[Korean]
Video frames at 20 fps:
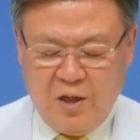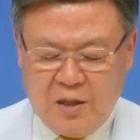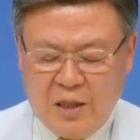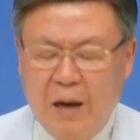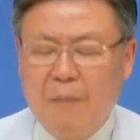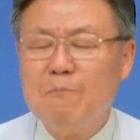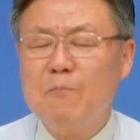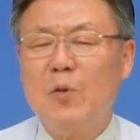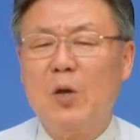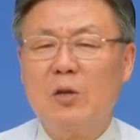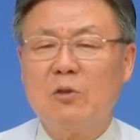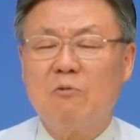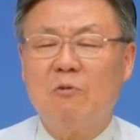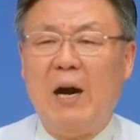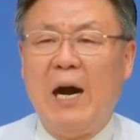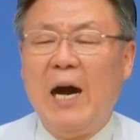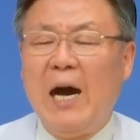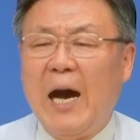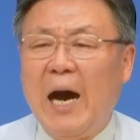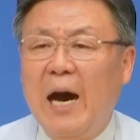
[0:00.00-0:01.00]

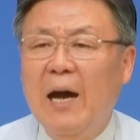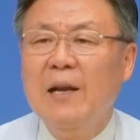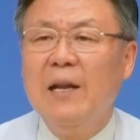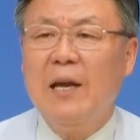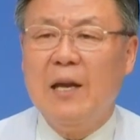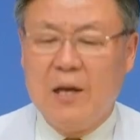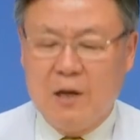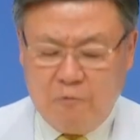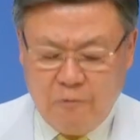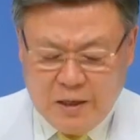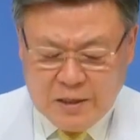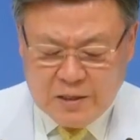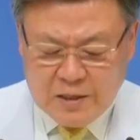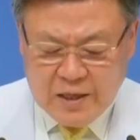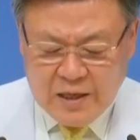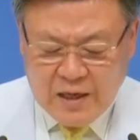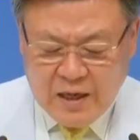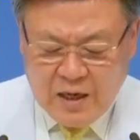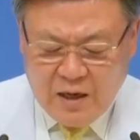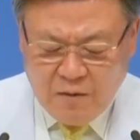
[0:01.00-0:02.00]
남편과 아내의
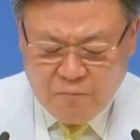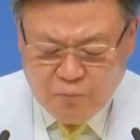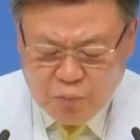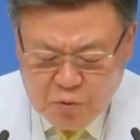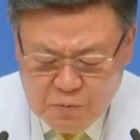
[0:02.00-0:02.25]
관계가